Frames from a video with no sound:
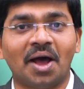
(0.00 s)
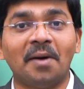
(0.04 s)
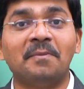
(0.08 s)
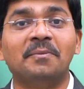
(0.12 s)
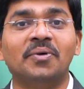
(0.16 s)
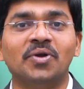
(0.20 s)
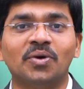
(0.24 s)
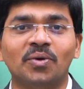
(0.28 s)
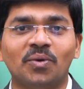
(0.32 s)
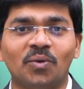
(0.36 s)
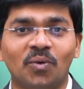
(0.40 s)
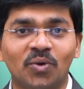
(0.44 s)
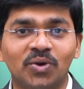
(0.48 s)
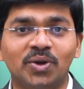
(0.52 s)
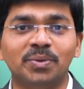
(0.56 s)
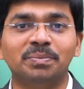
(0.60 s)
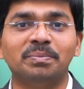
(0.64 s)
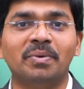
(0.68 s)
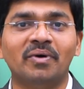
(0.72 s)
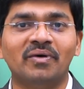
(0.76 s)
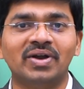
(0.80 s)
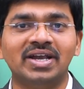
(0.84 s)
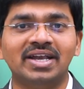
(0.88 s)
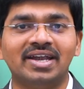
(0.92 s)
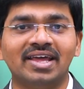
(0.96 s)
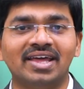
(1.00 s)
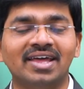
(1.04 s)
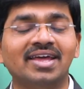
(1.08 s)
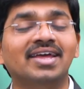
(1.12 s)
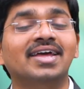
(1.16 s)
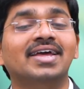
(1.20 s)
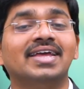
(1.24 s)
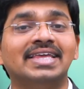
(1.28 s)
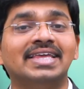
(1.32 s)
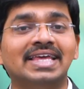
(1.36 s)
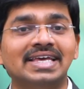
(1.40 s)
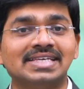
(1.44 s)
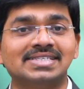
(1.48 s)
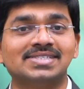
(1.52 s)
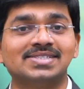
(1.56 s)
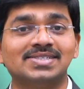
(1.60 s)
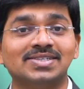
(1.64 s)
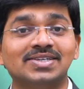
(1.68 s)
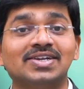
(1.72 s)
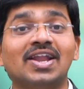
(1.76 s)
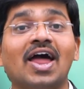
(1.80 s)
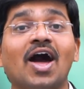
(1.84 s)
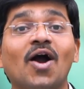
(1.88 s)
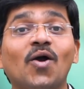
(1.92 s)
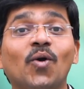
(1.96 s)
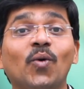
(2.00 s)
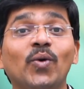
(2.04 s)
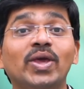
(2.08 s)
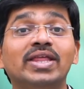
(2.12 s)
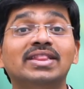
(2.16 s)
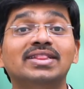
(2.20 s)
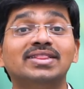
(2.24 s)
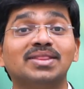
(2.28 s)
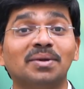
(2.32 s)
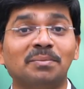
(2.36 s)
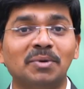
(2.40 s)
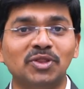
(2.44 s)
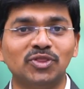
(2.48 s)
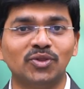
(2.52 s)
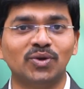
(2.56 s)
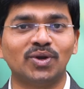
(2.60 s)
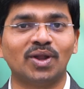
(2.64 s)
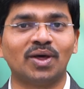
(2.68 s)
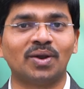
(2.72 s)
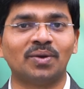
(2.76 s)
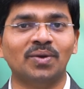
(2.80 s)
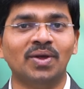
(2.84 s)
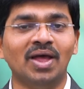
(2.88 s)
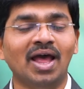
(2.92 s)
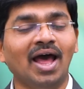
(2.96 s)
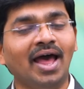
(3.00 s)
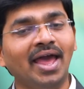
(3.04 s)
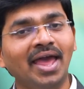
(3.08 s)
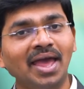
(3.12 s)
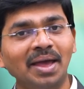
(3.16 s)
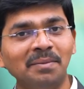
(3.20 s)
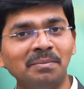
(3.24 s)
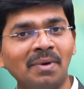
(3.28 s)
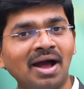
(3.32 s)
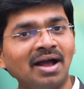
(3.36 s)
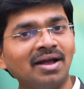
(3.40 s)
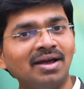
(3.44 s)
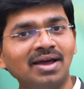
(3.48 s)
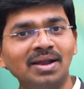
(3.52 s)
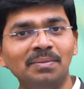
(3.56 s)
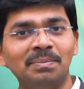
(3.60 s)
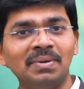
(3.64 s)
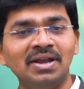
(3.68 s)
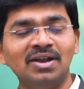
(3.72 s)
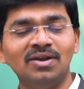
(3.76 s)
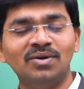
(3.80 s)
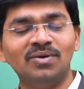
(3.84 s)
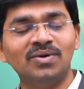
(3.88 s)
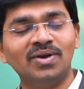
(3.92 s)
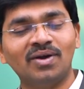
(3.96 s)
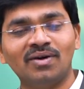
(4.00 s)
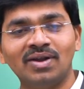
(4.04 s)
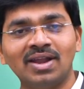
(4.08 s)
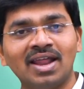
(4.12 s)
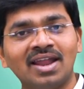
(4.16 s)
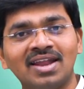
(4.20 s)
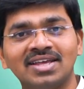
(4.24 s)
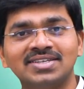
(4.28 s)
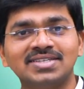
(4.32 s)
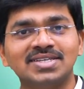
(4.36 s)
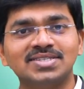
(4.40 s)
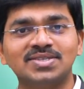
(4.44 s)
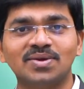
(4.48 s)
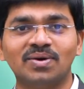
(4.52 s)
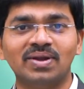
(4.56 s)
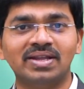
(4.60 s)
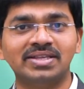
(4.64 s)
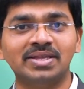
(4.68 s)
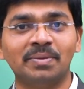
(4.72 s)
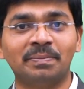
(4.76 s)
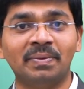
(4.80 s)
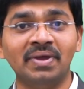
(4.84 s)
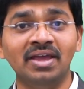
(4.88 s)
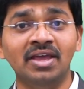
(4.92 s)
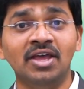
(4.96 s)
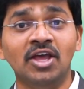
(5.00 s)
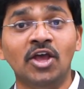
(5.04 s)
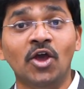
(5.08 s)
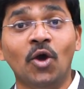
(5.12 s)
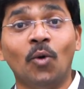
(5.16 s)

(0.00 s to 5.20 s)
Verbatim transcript: అప్పుడు కుటుంబం అంటే ఎస్ నాకు ఇంతమంది ఉన్నారు అయ్యా మా అంకల్ పిల్లలు ఉండేవాళ్ళు అలా చేసేవాళ్ళు అని చెప్పి